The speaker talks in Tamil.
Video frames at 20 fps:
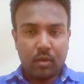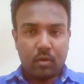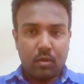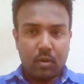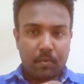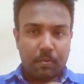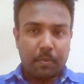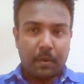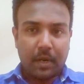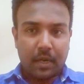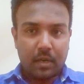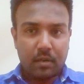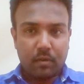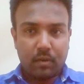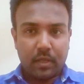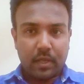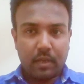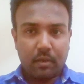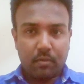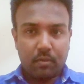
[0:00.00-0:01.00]

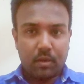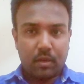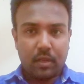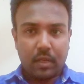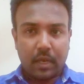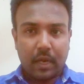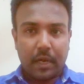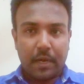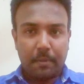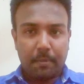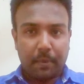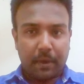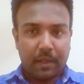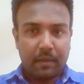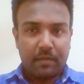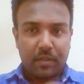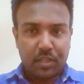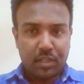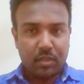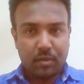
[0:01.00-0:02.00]
கோட்பாடினுடைய ஒரு
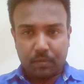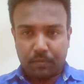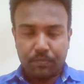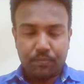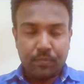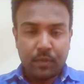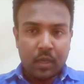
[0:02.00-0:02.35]
அடிப்படை விஷயம்